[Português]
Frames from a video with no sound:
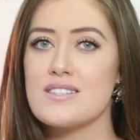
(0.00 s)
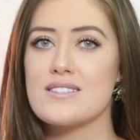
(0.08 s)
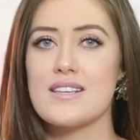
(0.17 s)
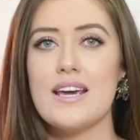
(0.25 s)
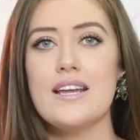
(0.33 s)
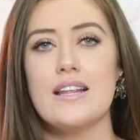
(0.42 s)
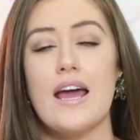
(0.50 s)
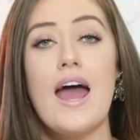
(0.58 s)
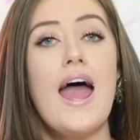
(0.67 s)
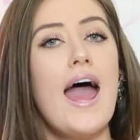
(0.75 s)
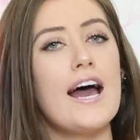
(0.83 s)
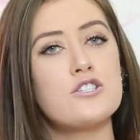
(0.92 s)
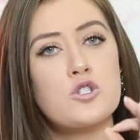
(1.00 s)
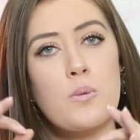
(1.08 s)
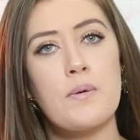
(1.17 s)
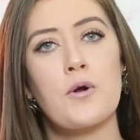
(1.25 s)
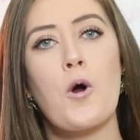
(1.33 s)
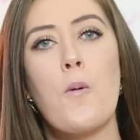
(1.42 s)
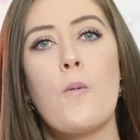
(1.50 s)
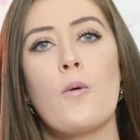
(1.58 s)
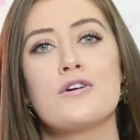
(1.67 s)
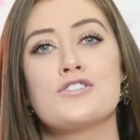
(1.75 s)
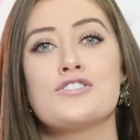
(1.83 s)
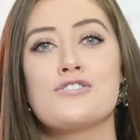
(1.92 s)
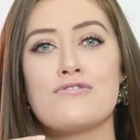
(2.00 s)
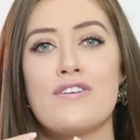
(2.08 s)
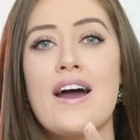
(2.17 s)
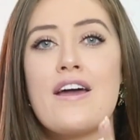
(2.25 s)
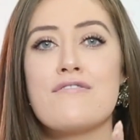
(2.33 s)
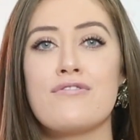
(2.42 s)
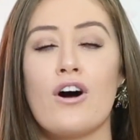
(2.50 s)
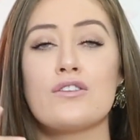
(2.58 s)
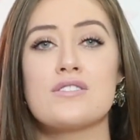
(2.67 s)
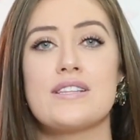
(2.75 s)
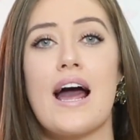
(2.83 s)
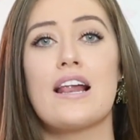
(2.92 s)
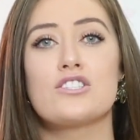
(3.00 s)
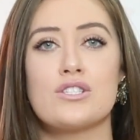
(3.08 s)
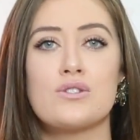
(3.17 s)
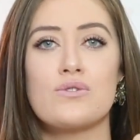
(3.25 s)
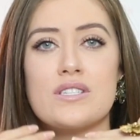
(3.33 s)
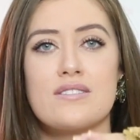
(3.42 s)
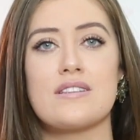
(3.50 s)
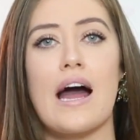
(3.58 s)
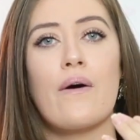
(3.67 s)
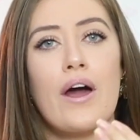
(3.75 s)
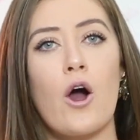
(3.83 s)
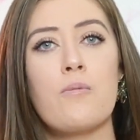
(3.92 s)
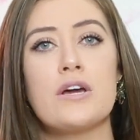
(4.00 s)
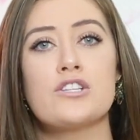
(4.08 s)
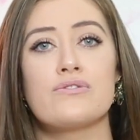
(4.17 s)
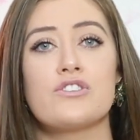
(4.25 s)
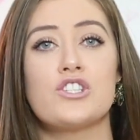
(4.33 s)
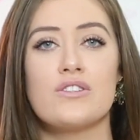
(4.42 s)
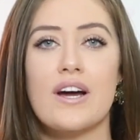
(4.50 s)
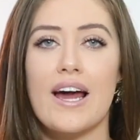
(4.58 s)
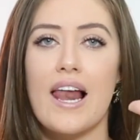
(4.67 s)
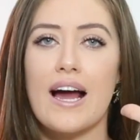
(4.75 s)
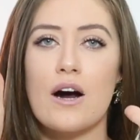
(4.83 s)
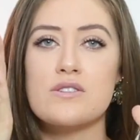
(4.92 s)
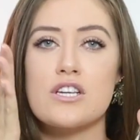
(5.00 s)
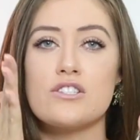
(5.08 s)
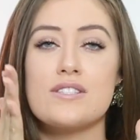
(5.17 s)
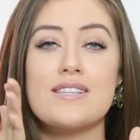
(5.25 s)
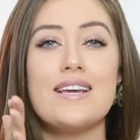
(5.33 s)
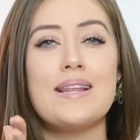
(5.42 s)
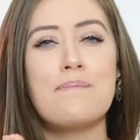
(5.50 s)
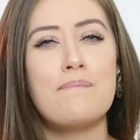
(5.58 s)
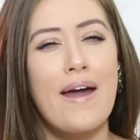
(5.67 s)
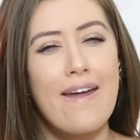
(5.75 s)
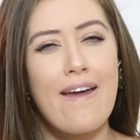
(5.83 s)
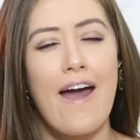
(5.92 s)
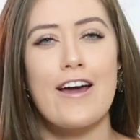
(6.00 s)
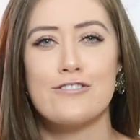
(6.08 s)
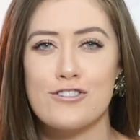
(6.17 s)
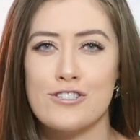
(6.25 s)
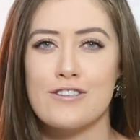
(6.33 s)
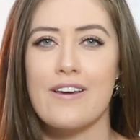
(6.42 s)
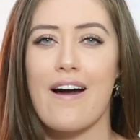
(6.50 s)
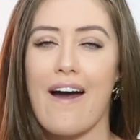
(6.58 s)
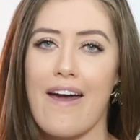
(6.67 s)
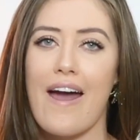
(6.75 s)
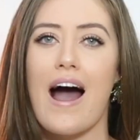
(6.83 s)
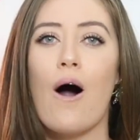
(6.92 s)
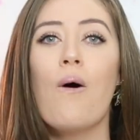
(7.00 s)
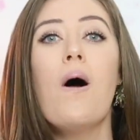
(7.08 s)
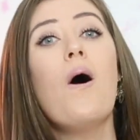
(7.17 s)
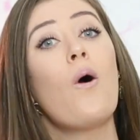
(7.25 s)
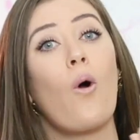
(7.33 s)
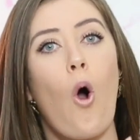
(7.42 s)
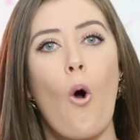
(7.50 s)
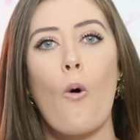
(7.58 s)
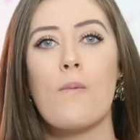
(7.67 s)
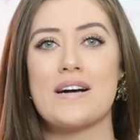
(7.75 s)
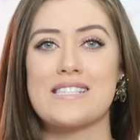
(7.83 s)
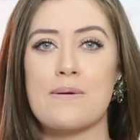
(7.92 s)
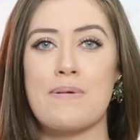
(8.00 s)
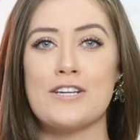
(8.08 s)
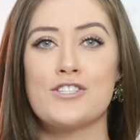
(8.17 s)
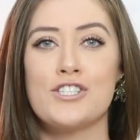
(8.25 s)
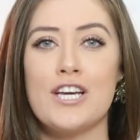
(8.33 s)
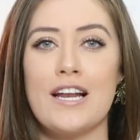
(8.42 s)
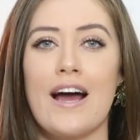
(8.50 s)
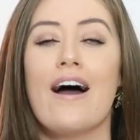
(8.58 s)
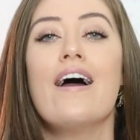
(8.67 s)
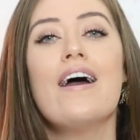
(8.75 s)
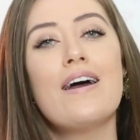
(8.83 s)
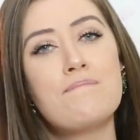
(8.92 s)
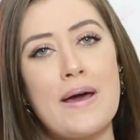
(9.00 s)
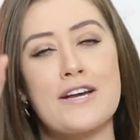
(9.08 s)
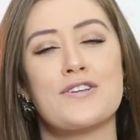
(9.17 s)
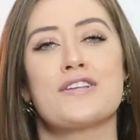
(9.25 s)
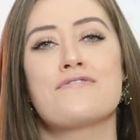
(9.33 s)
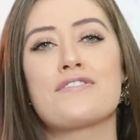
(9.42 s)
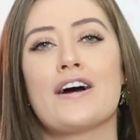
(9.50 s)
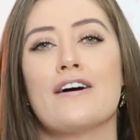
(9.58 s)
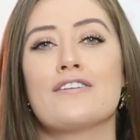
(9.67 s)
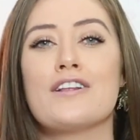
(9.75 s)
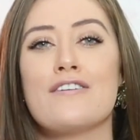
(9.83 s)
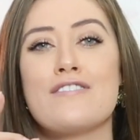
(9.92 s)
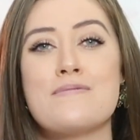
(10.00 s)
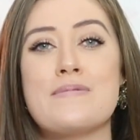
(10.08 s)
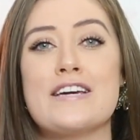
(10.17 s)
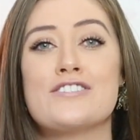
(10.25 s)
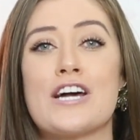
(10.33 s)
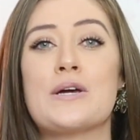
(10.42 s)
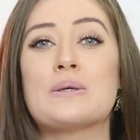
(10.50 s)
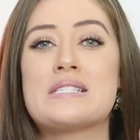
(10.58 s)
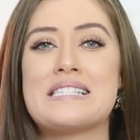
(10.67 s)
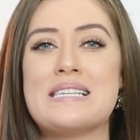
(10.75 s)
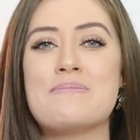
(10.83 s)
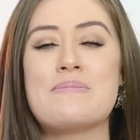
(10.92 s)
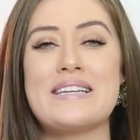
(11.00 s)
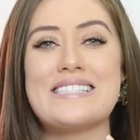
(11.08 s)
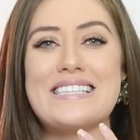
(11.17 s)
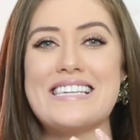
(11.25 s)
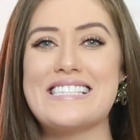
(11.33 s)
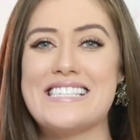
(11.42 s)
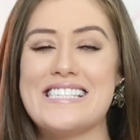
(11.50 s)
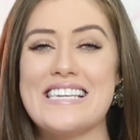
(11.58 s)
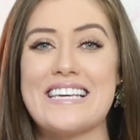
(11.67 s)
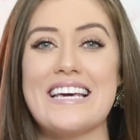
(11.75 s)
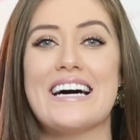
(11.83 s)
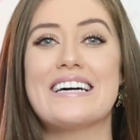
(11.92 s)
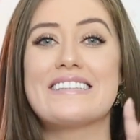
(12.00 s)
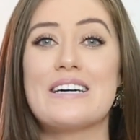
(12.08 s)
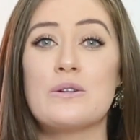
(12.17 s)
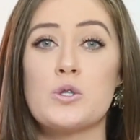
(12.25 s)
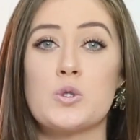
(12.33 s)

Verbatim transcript: skinny. É super comum a gente ver aí fotos dela de street style realmente vestindo aquela calça de skinny bem retinha, real, com uma sapatilha, personificando novamente aí o simples e chique andando